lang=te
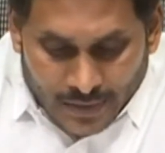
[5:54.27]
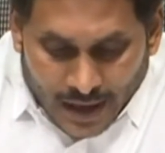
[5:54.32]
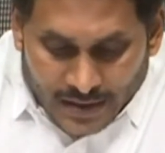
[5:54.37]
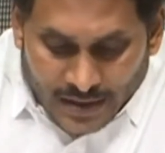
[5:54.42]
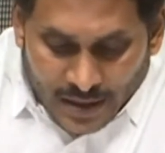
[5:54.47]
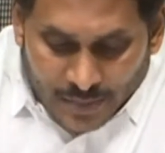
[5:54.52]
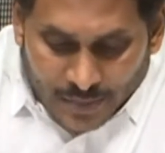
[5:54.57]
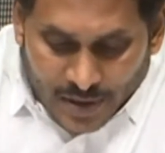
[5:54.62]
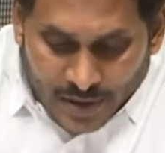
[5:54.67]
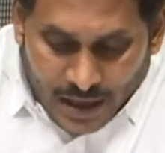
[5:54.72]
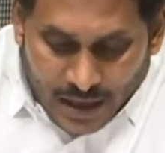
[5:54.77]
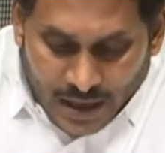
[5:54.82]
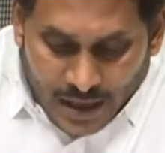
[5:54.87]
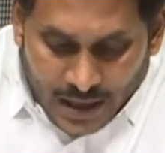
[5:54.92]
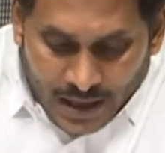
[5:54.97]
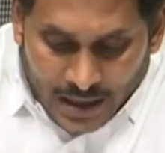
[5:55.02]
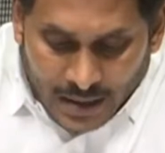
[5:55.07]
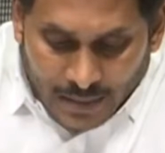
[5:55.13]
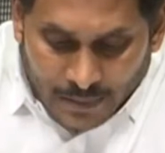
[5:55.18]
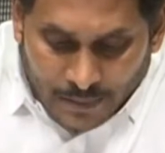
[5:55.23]
దాదాపుగా
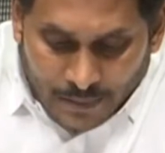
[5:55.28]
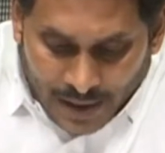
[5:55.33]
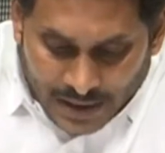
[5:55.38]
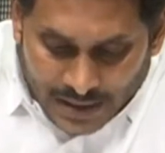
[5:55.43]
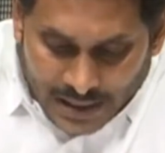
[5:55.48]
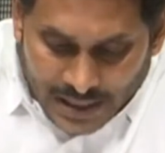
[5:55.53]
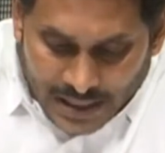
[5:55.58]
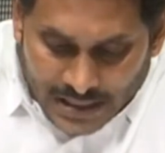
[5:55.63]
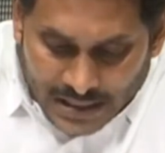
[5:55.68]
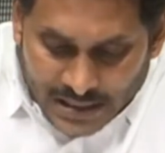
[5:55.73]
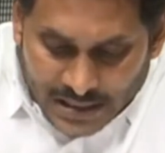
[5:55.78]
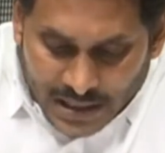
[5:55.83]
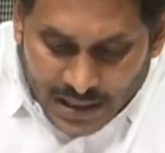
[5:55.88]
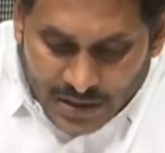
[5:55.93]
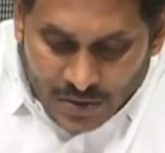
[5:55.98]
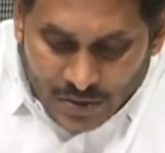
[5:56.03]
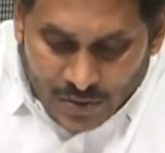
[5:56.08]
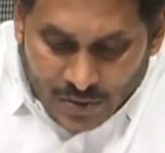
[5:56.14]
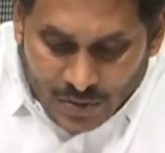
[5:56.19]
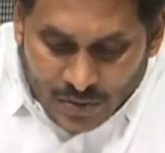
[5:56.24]
పది
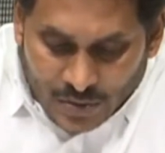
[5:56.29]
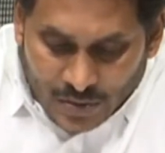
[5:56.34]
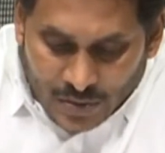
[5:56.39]
లక్షలకు